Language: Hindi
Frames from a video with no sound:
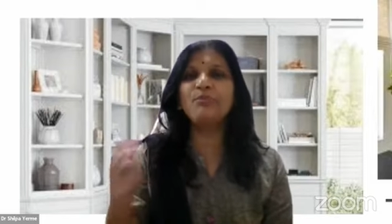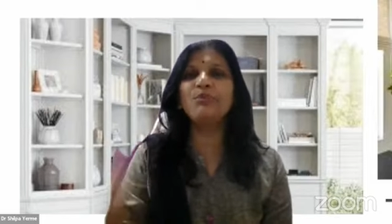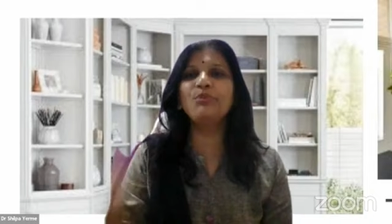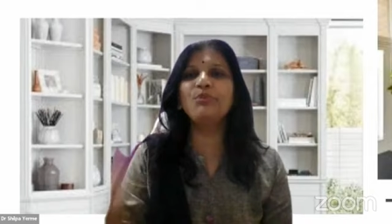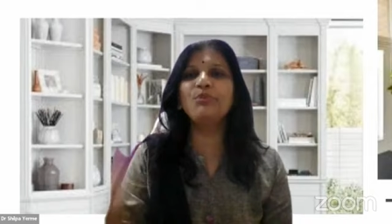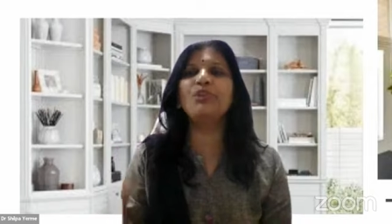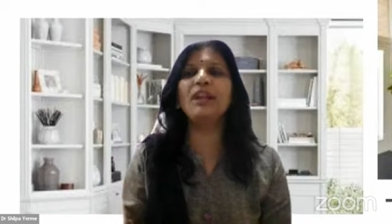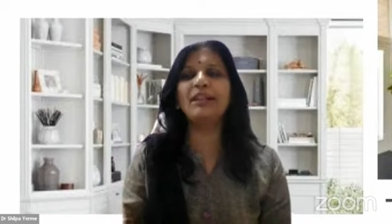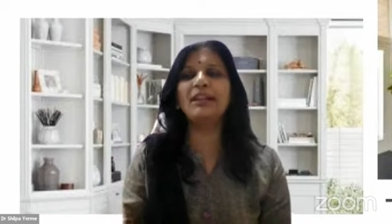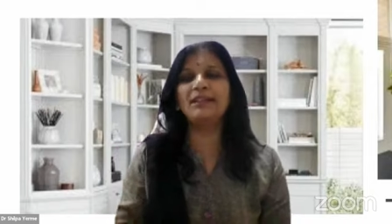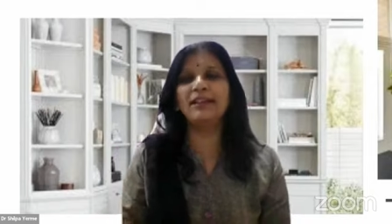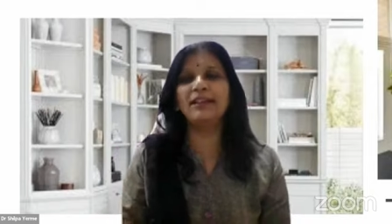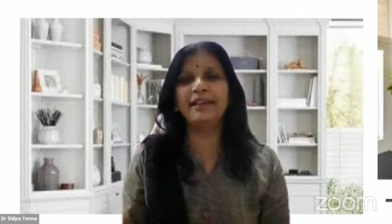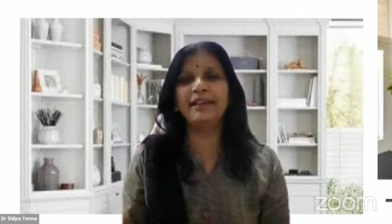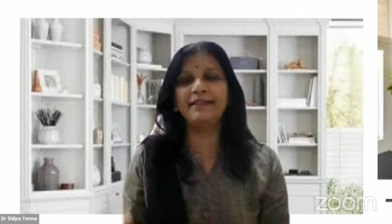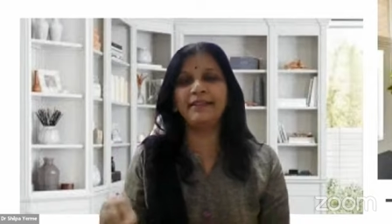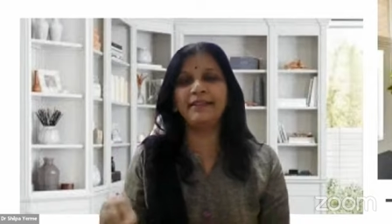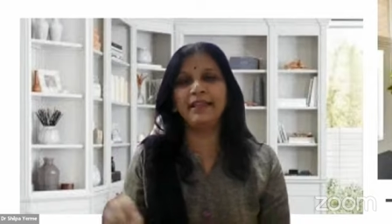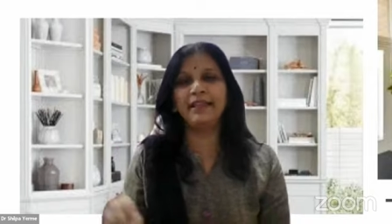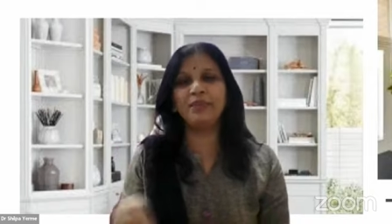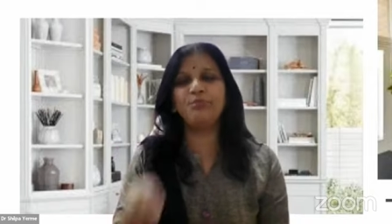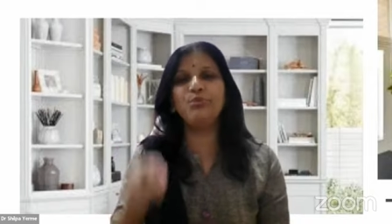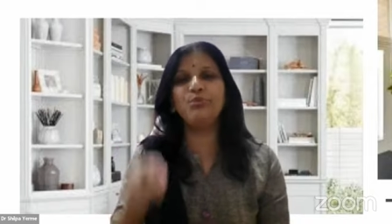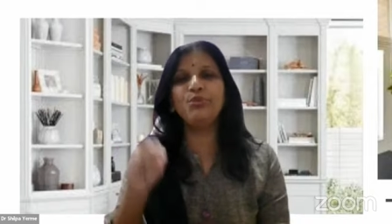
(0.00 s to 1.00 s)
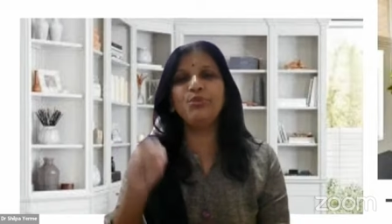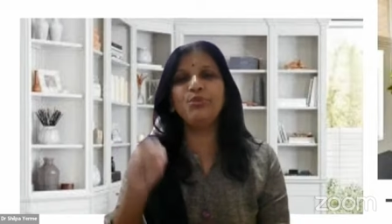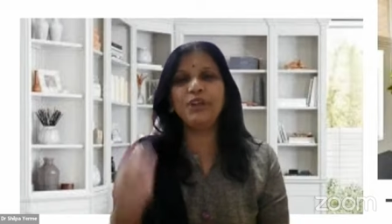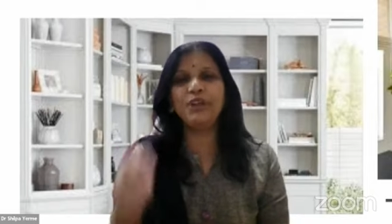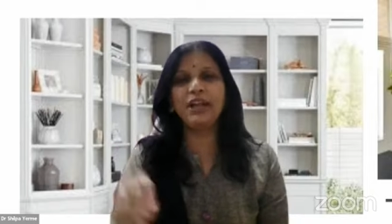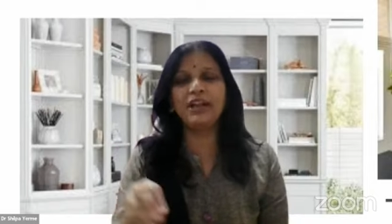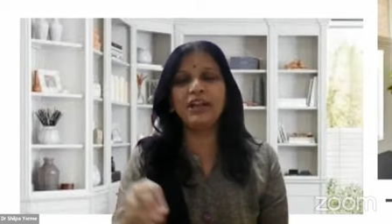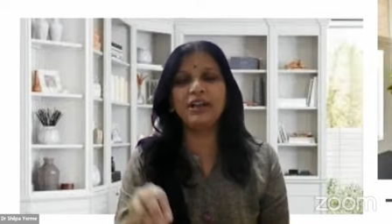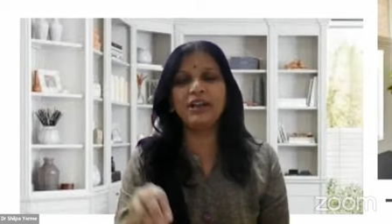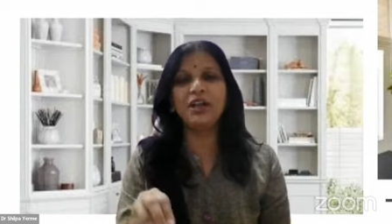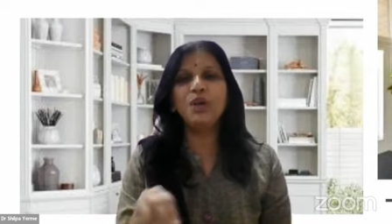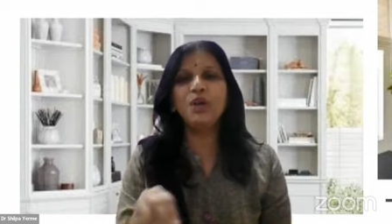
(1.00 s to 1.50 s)
पूरण कहते हैं
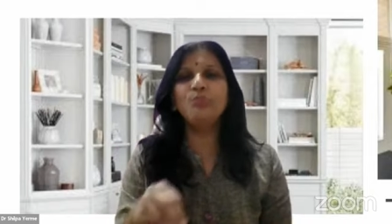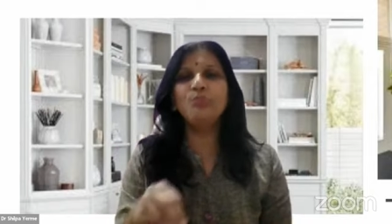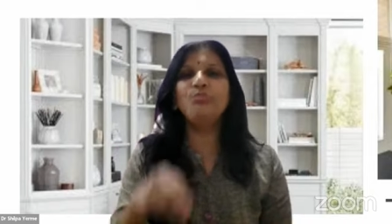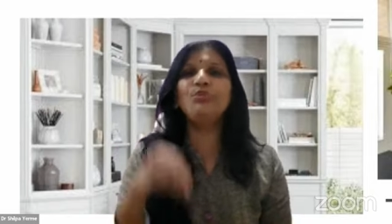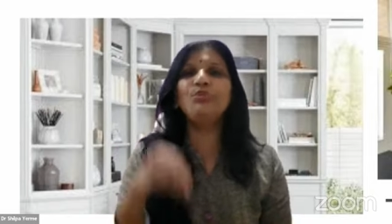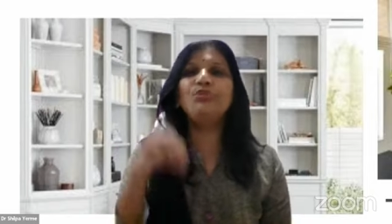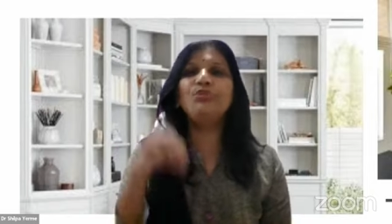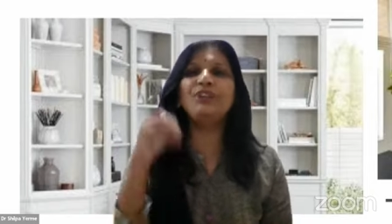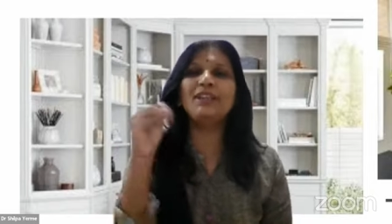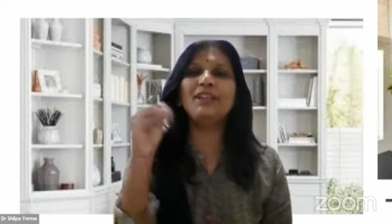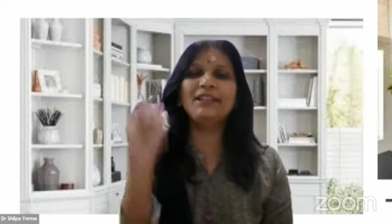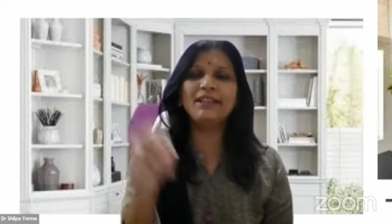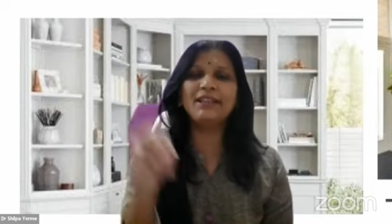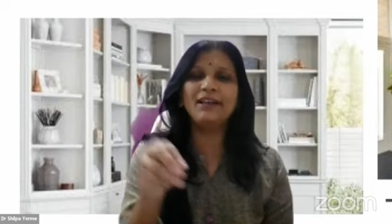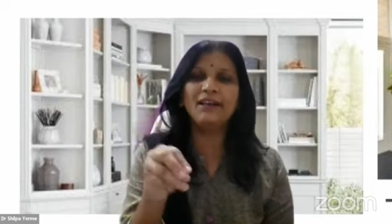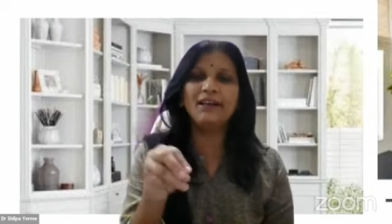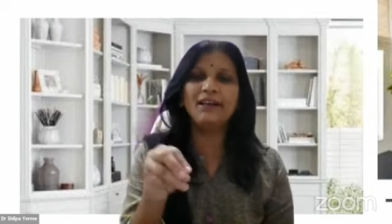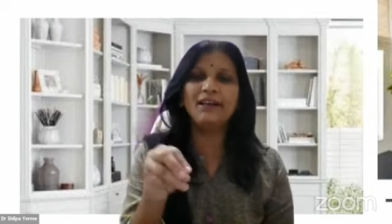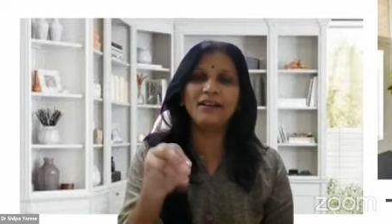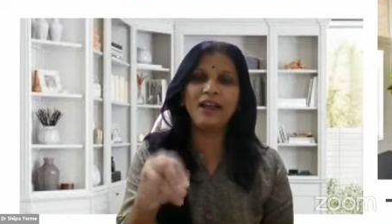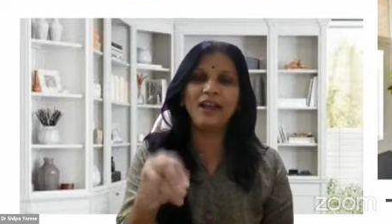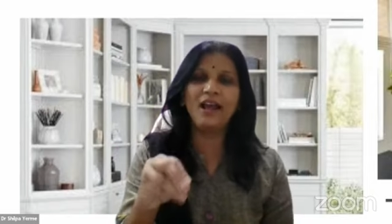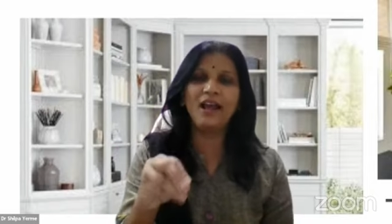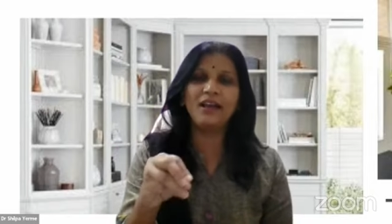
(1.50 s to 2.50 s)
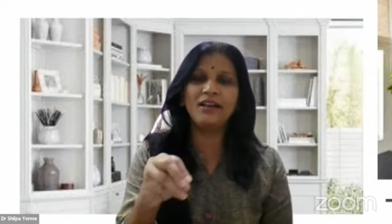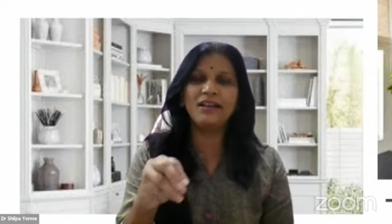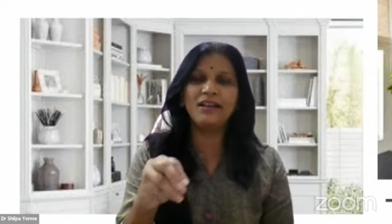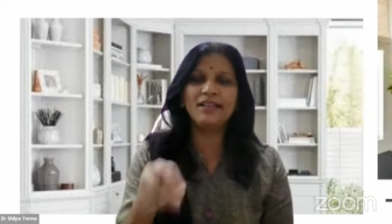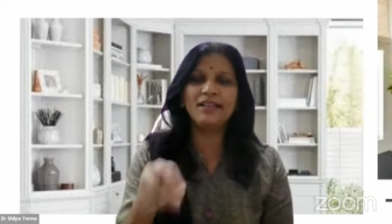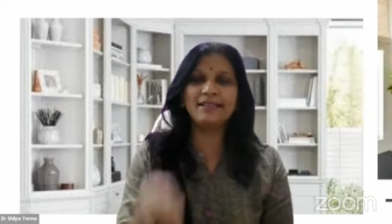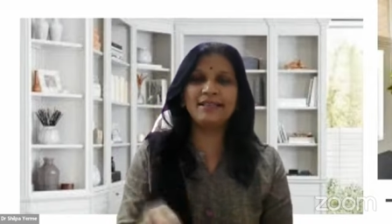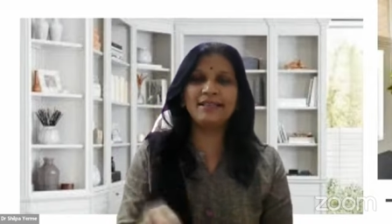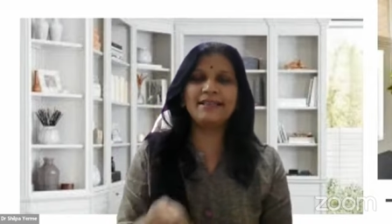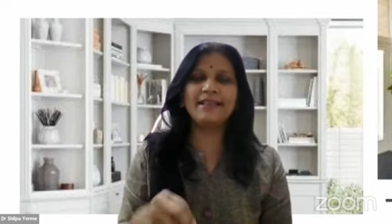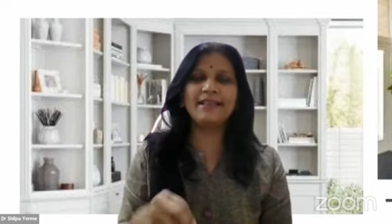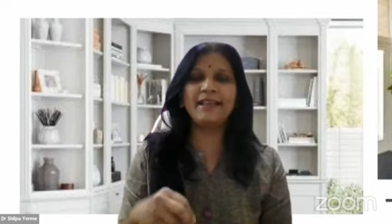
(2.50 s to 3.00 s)
पूरण पूरित करना
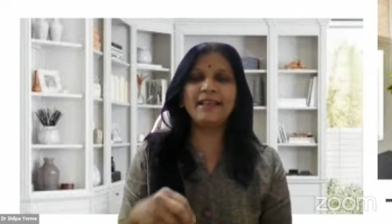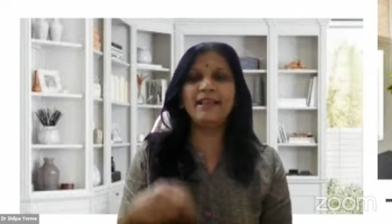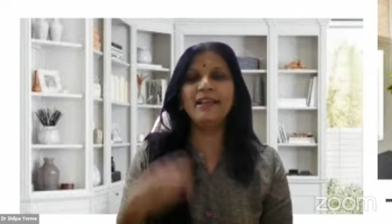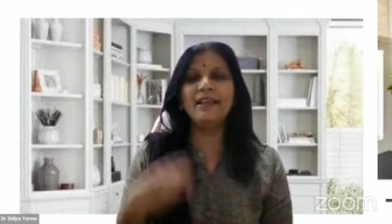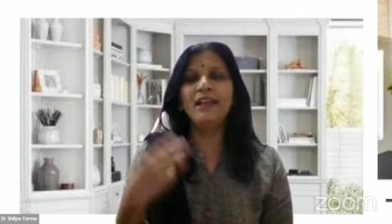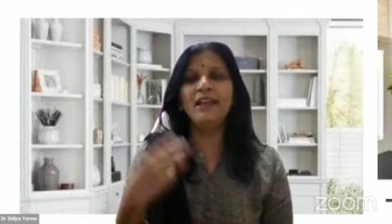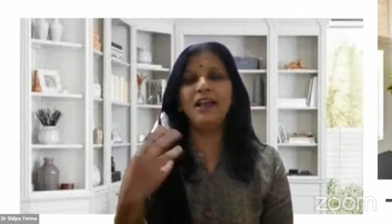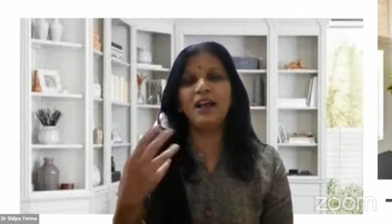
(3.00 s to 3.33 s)
जैसे